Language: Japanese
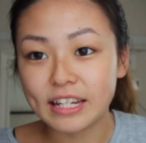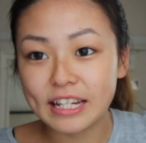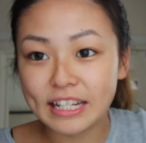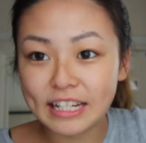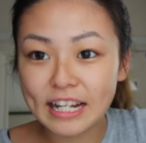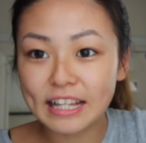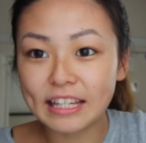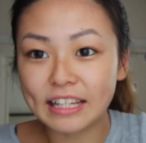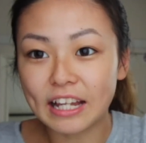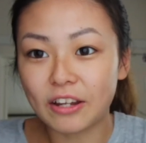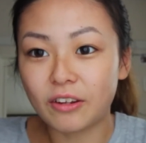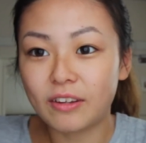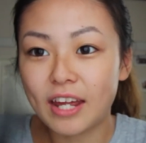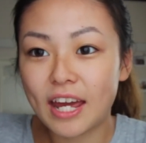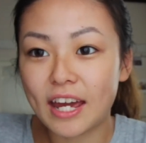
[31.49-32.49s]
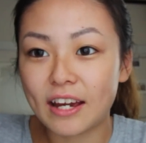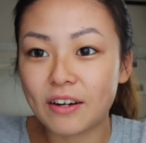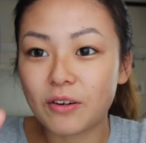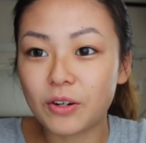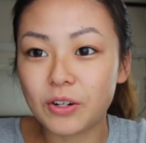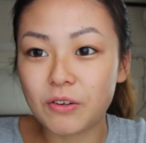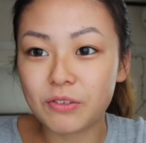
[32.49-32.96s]
気になってたので
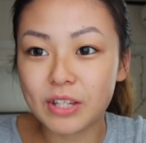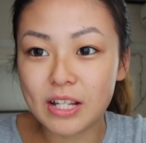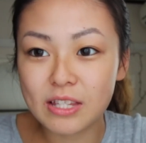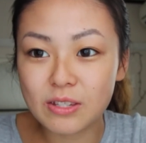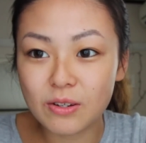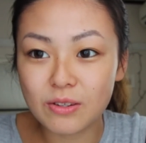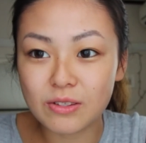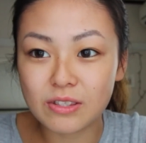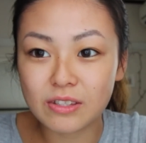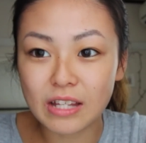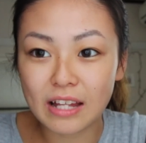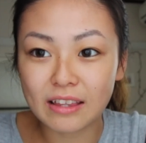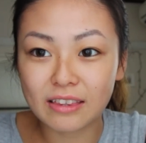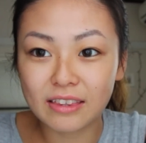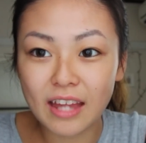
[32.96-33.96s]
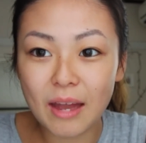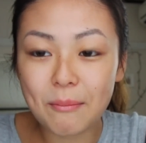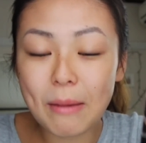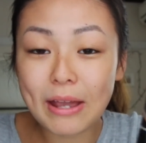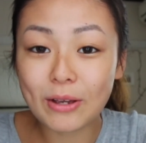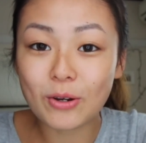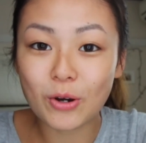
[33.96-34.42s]
この2つを使って
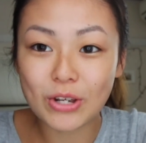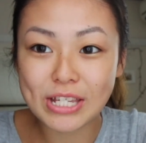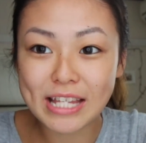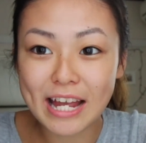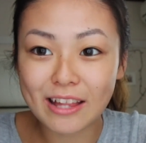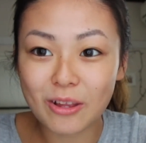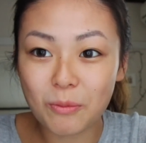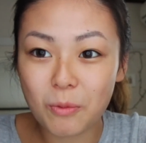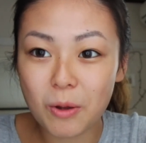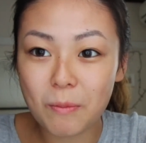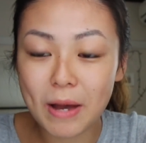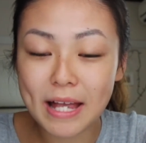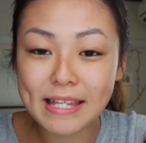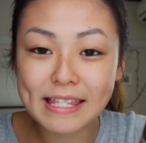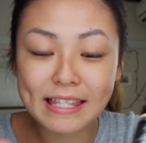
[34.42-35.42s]
メイクをしたいと思いま